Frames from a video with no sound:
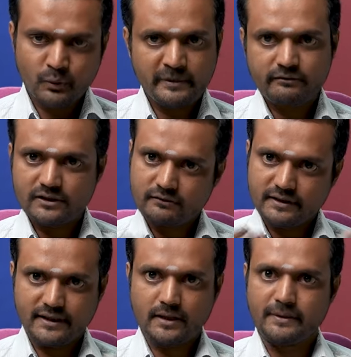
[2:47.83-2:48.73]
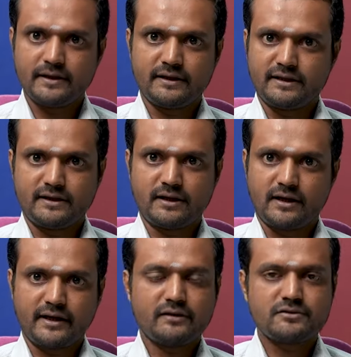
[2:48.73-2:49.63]
பூமிக்கு வந்தவங்க இன்றைக்கி அப்படியே இங்கே
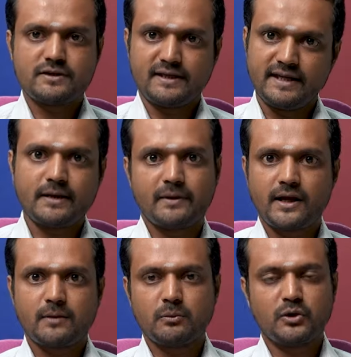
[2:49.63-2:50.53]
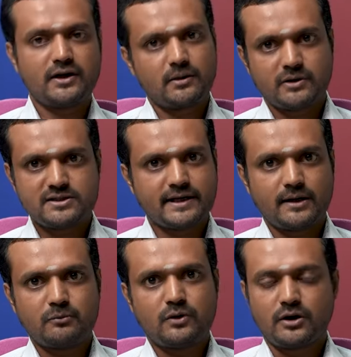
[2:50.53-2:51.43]
இருக்காங்க ஸோ இங்கேயே அப்படியே ஆன்ம முன்னேற்றம் அடைஞ்சு
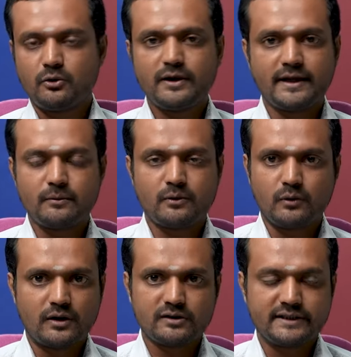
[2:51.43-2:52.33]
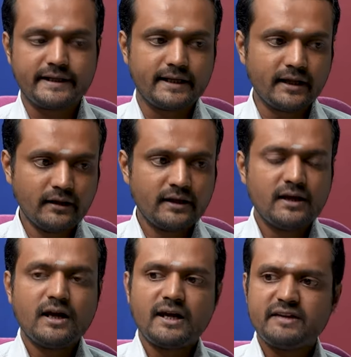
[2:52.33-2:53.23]
கிளம்புவாங்களோ இல்லை என்ன பண்ணுவாங்களோ தெரியல
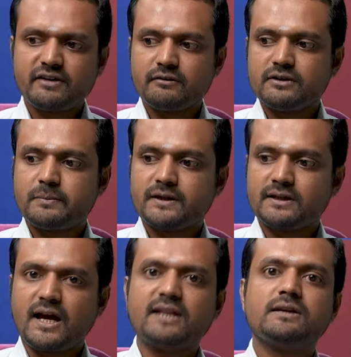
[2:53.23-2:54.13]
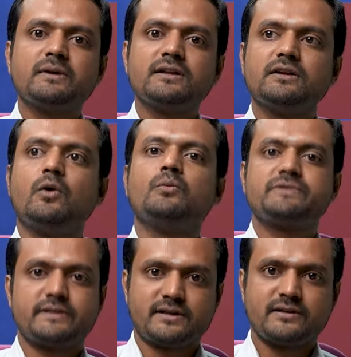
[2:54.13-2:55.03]
இவங்க வந்து பார்த்திங்கன்னா அதிகமான அந்த
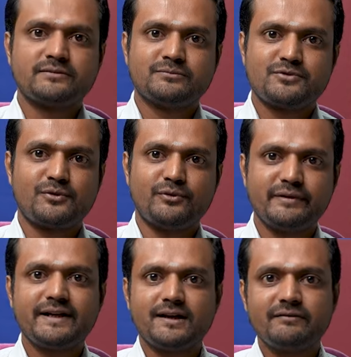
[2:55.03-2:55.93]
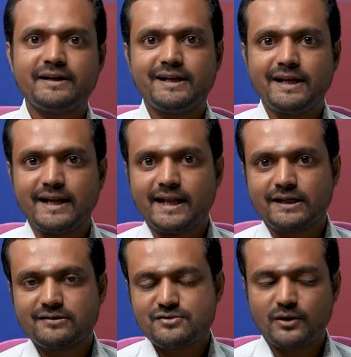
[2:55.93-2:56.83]
ஹோம் சிக் ஸோ வீடு வீடு
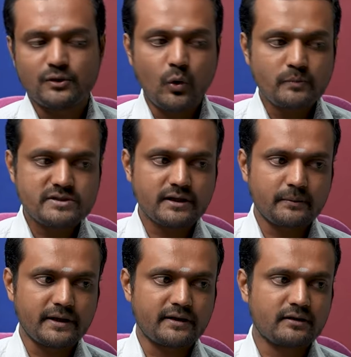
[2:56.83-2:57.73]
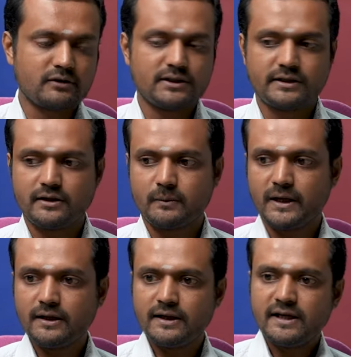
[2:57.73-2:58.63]
இல்லை ஸோ அந்த ஹோம் சிக் அப்படிங்கிறது அவர்களுக்கு
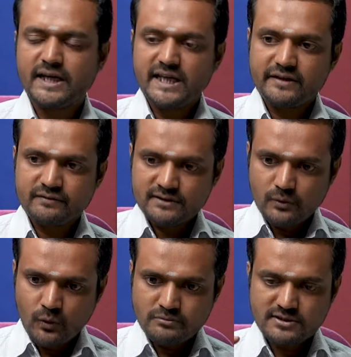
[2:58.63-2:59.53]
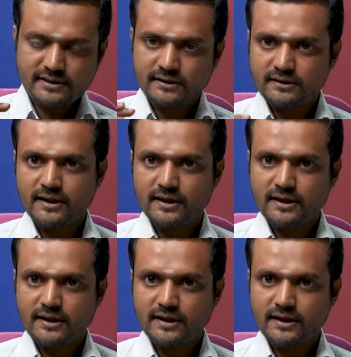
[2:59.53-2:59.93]
இருக்குமா இந்த ஹோம் சிக்